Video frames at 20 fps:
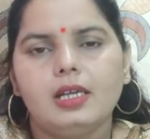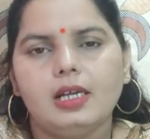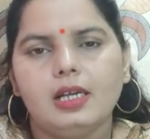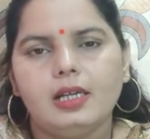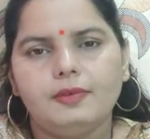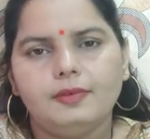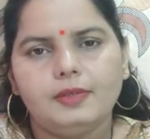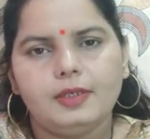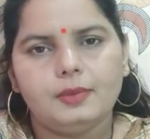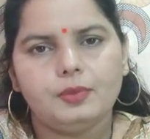
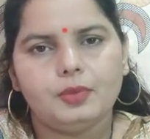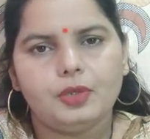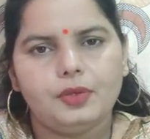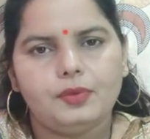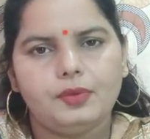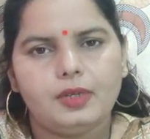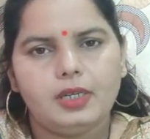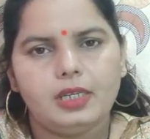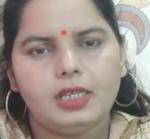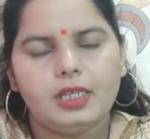गर्लफ्रेंड
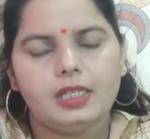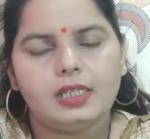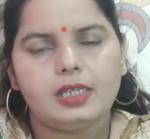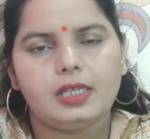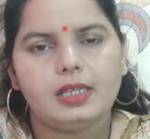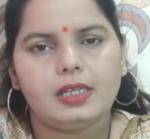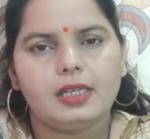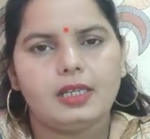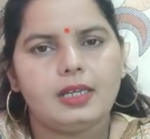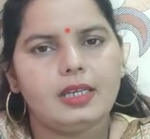बॉयफ्रेंड की
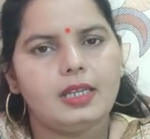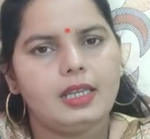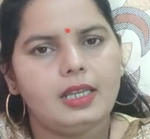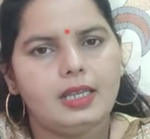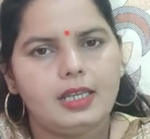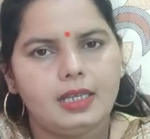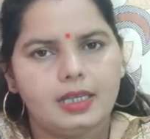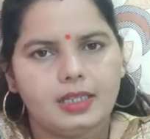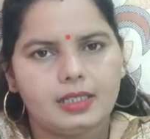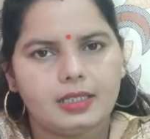तरह
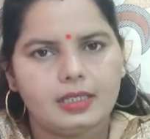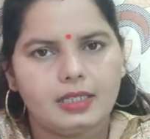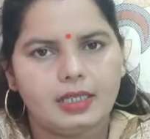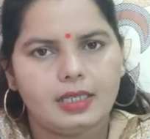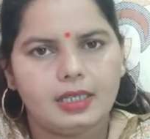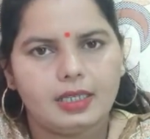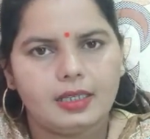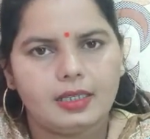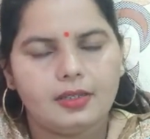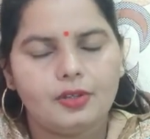रहने लगते
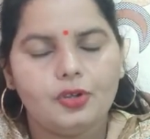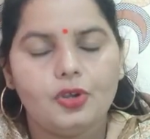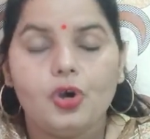हैं